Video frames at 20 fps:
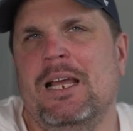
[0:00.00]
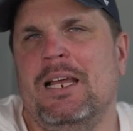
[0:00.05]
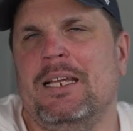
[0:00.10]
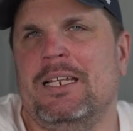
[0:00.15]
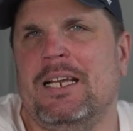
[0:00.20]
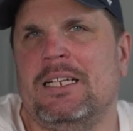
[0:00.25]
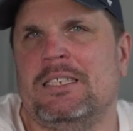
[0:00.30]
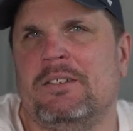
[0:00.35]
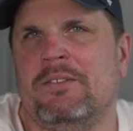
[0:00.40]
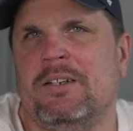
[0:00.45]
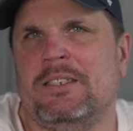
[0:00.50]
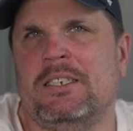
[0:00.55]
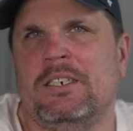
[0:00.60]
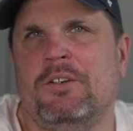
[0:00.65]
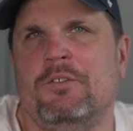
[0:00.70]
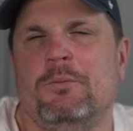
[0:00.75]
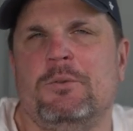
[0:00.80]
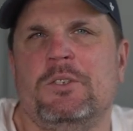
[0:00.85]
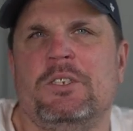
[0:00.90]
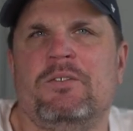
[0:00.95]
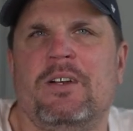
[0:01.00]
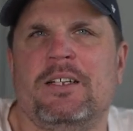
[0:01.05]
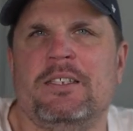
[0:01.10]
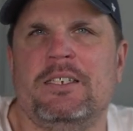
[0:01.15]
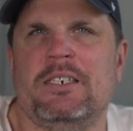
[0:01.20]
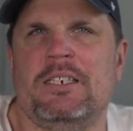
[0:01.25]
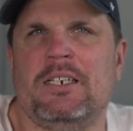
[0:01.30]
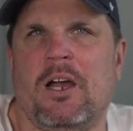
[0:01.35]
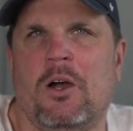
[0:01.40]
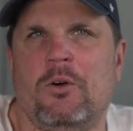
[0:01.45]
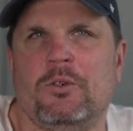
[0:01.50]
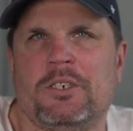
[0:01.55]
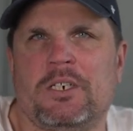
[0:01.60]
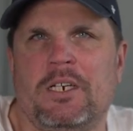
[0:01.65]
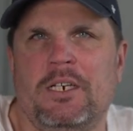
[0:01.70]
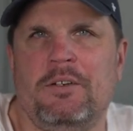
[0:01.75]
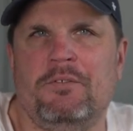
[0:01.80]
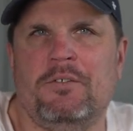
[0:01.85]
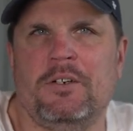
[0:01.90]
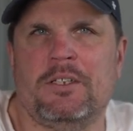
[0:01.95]
Jahr 2025
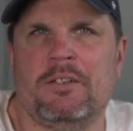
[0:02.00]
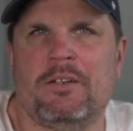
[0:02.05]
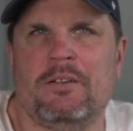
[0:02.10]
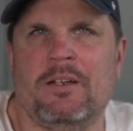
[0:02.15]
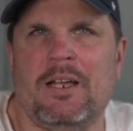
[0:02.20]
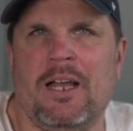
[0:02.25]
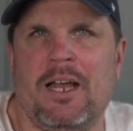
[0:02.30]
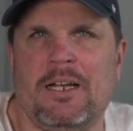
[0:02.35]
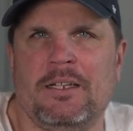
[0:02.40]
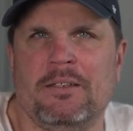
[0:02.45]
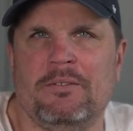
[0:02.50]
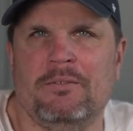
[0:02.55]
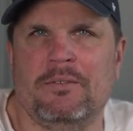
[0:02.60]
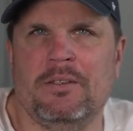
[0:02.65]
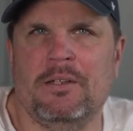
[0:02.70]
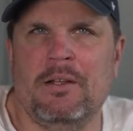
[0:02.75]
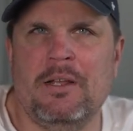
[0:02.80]
ausgeliefert kann,